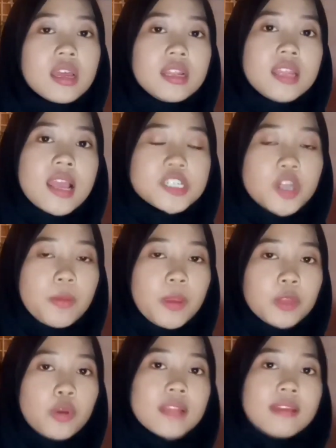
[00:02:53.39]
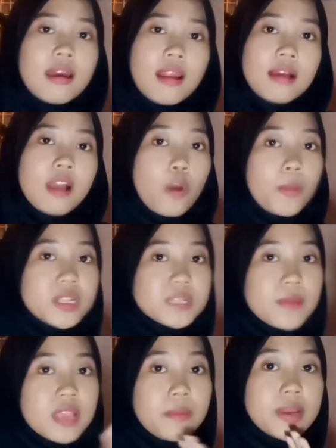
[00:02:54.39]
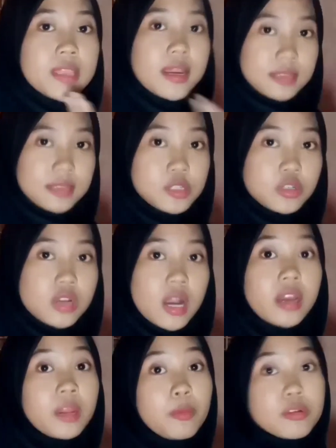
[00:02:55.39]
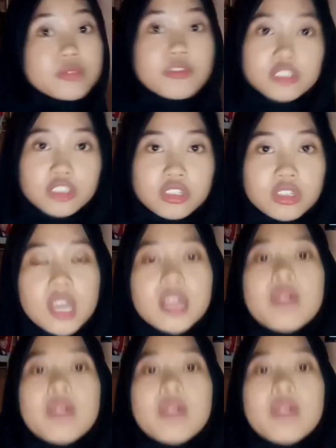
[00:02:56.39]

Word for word: di Shopee itu antara nggak komen sebanyak-banyaknya juga nge-repost foto